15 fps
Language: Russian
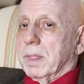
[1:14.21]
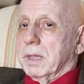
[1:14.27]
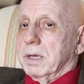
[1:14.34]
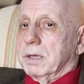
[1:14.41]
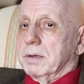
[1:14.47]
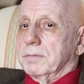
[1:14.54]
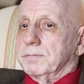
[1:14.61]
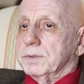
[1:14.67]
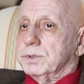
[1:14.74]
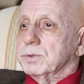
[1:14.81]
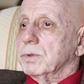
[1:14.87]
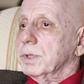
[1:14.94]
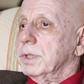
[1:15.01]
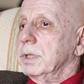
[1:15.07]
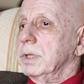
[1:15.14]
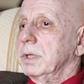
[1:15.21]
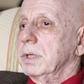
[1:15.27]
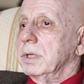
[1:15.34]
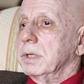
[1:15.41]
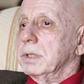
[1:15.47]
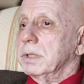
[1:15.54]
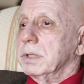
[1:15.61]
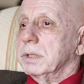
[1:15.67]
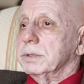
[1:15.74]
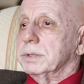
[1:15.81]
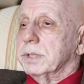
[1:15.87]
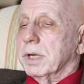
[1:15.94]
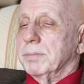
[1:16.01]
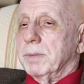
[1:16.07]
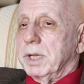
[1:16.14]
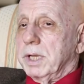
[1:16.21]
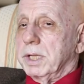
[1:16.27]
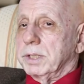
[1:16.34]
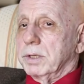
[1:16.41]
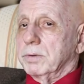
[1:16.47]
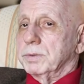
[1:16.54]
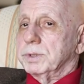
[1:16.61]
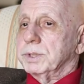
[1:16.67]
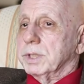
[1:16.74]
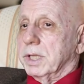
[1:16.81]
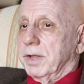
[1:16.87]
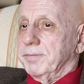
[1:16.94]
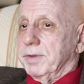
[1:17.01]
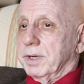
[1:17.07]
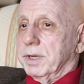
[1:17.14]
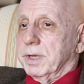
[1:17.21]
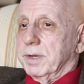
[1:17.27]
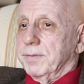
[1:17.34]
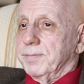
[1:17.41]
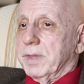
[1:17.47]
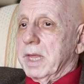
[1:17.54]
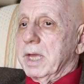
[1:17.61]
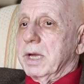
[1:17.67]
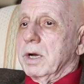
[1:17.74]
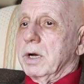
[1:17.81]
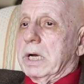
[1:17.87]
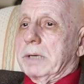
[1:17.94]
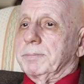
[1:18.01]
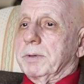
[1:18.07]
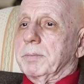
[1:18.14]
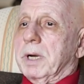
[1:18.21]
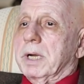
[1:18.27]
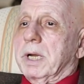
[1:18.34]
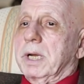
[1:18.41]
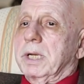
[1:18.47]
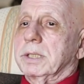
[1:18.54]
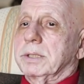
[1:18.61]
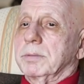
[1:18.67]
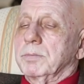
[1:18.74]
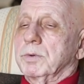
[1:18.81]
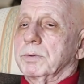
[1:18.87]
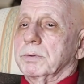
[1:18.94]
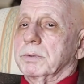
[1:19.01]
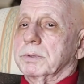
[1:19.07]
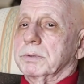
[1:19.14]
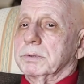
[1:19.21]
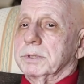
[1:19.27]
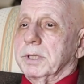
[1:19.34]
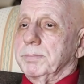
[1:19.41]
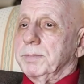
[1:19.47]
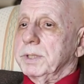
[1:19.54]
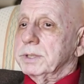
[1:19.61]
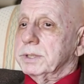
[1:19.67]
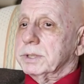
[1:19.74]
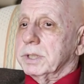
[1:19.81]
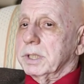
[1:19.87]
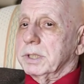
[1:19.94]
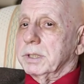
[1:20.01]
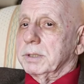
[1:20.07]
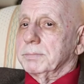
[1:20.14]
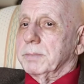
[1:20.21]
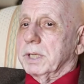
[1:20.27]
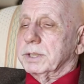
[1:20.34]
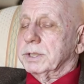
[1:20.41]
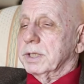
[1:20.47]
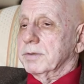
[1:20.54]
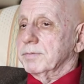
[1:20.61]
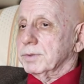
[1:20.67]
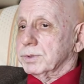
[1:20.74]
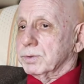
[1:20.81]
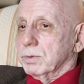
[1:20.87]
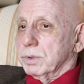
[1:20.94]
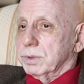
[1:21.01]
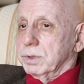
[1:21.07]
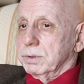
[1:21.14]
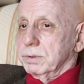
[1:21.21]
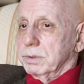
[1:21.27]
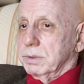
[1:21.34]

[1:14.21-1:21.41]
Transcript: э, высокие стремления у человека, а помогает ему добиться больших высот,